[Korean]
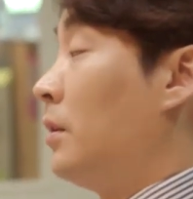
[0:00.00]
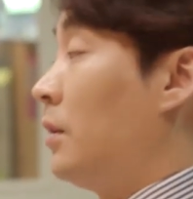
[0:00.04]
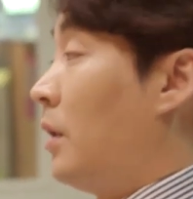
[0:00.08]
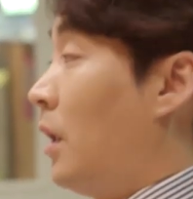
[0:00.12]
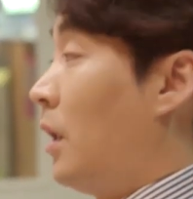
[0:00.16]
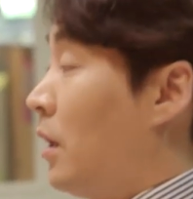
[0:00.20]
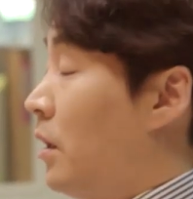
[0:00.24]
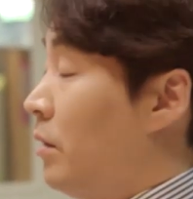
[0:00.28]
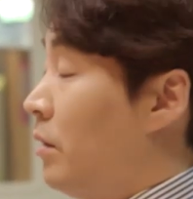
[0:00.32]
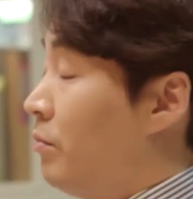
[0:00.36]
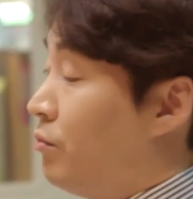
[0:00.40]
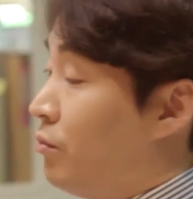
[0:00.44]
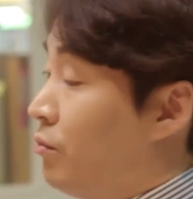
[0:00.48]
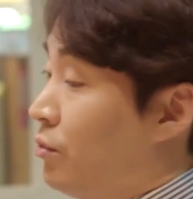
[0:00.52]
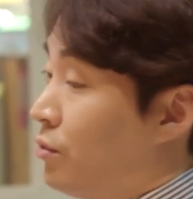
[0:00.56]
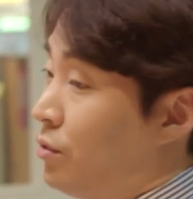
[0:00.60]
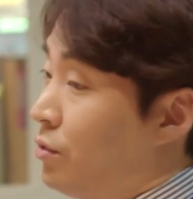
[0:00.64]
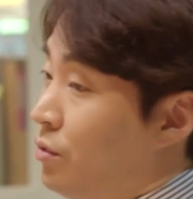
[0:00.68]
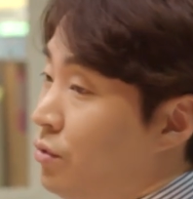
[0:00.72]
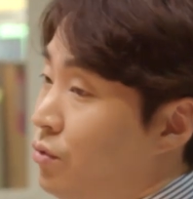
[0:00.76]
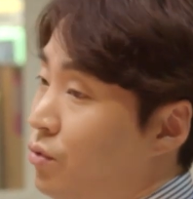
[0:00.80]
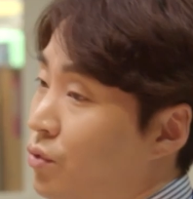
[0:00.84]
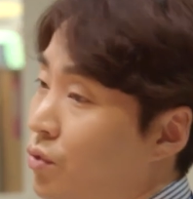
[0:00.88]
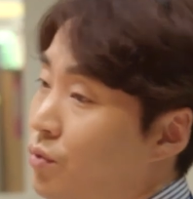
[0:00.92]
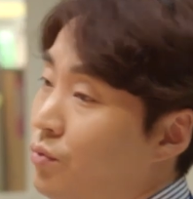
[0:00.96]
내가
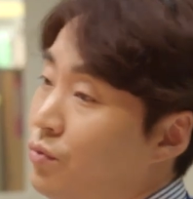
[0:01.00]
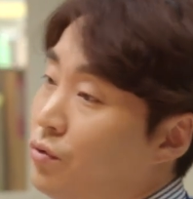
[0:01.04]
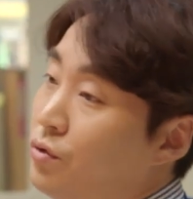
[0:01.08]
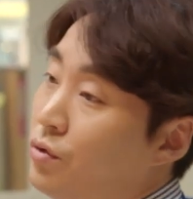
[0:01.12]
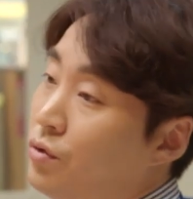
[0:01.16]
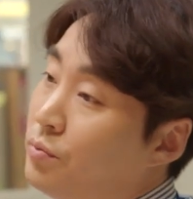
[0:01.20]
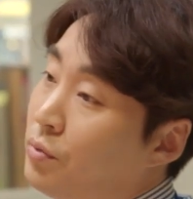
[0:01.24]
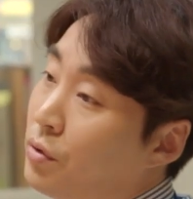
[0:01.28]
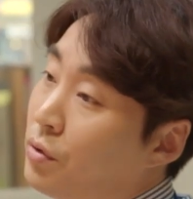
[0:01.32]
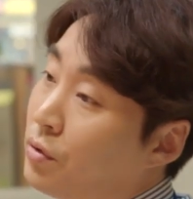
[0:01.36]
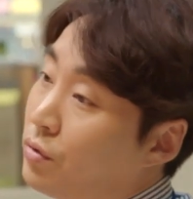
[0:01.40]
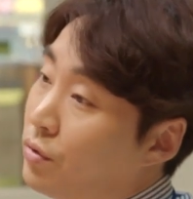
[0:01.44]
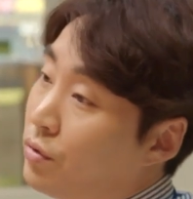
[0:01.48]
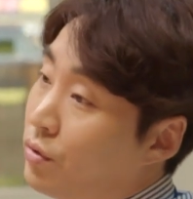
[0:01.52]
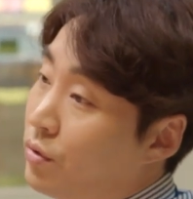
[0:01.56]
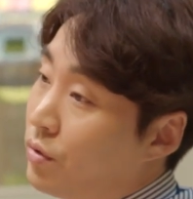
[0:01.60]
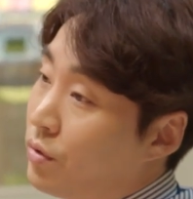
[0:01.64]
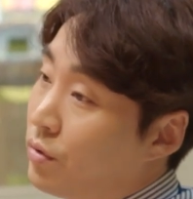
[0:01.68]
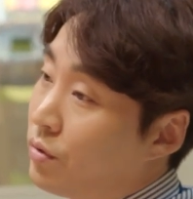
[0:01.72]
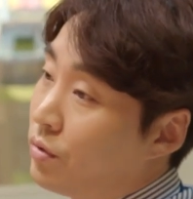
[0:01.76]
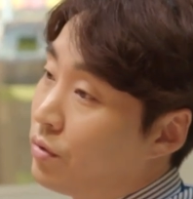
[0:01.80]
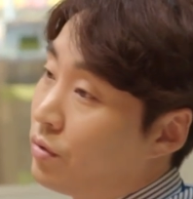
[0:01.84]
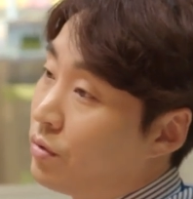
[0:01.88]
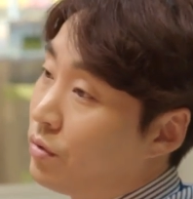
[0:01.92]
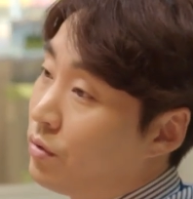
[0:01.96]
무슨 소문을
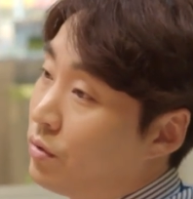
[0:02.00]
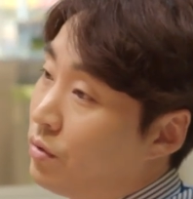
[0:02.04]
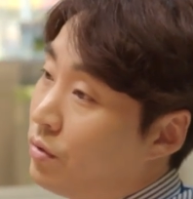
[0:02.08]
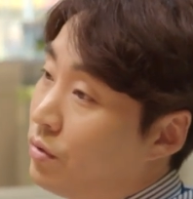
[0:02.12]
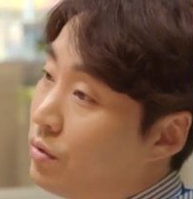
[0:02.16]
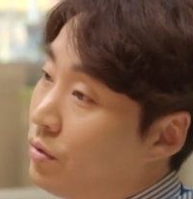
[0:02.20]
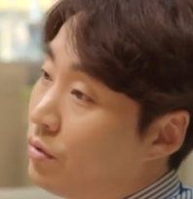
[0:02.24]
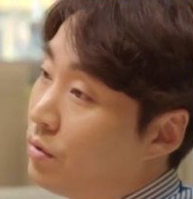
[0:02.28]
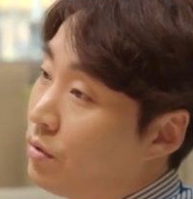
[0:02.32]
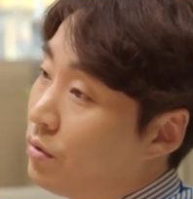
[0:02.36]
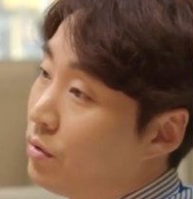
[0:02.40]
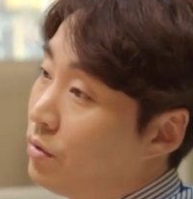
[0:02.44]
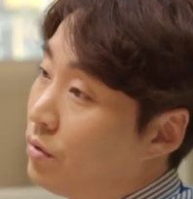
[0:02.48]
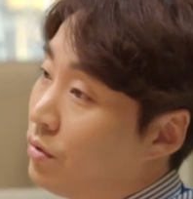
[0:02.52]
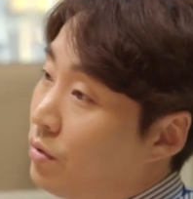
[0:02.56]
퍼뜨려?